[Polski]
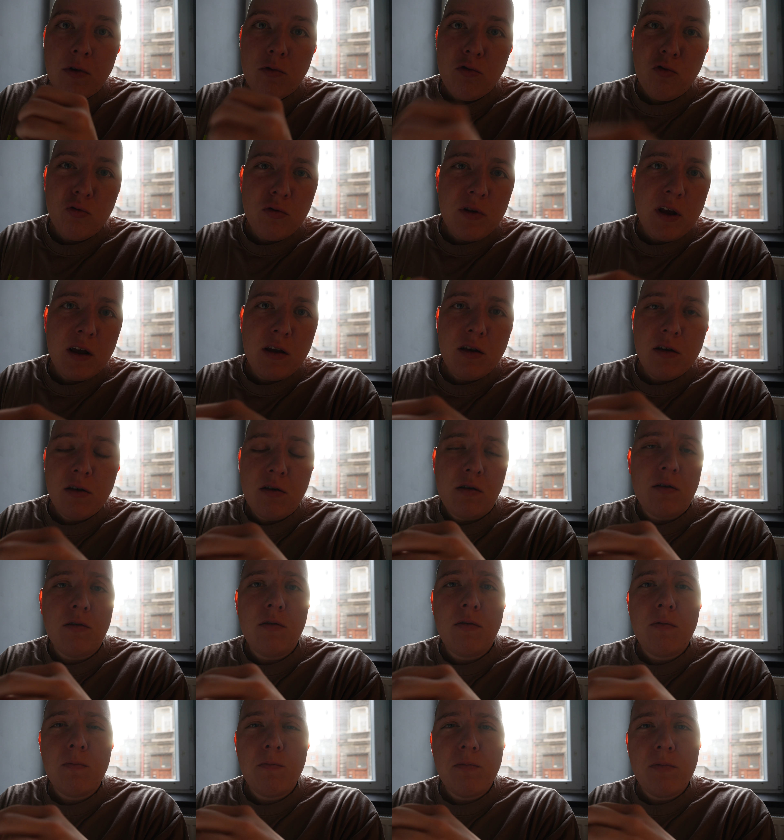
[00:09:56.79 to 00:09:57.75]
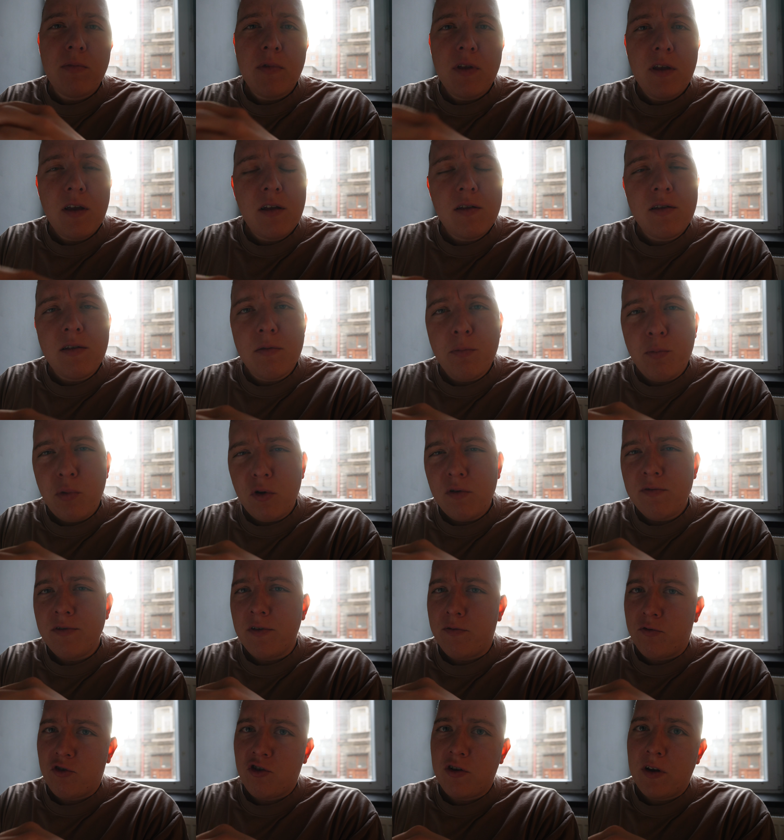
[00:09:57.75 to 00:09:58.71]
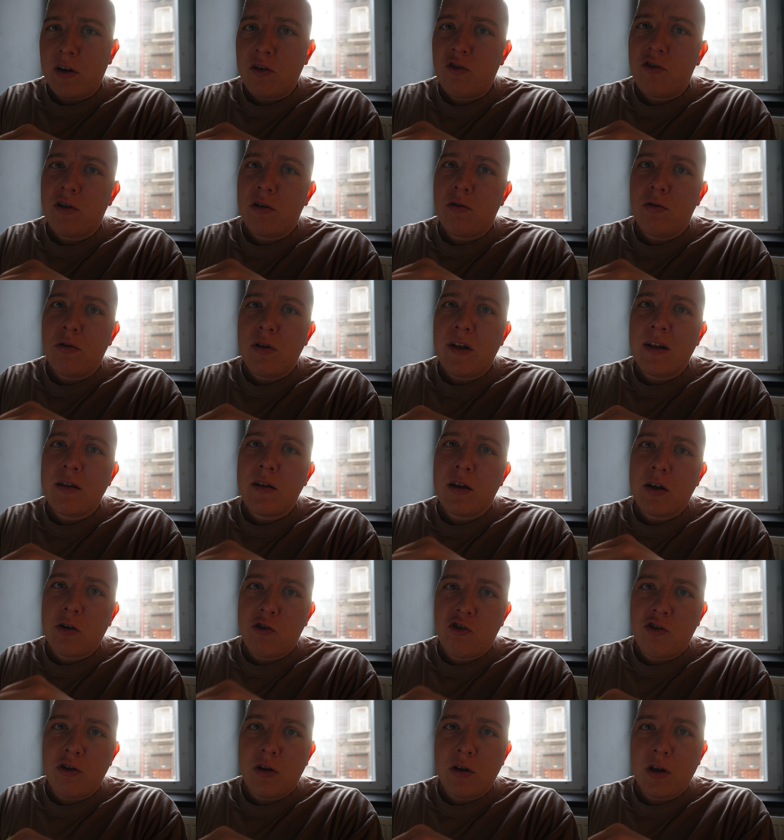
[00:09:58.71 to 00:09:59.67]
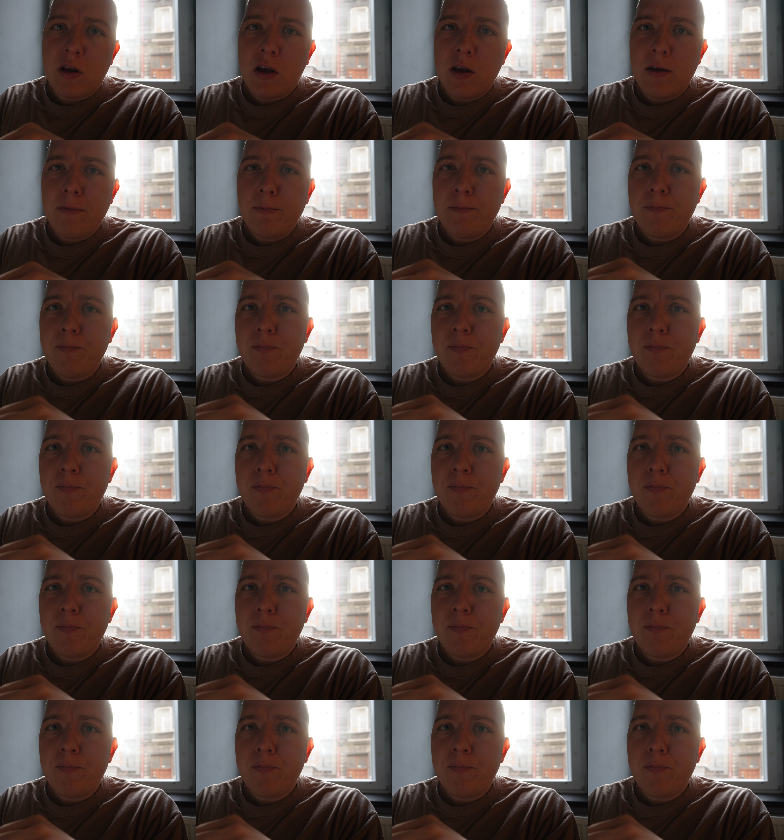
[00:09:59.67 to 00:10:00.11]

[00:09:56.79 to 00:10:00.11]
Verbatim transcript: Tutaj nietypowy wszędzie dodatek szynki.